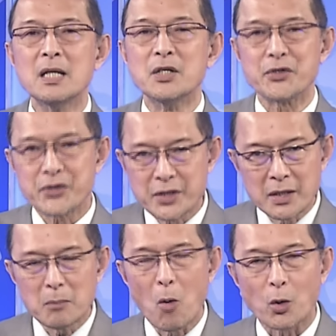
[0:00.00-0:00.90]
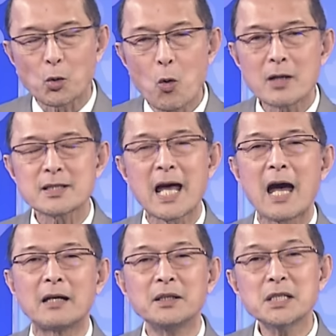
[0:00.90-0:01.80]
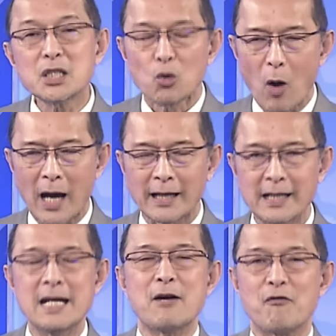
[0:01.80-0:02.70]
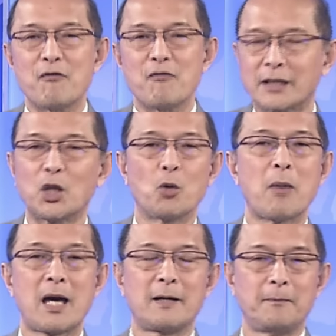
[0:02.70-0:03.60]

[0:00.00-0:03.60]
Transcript: giữa một quốc gia nước ngoài và tiểu bang.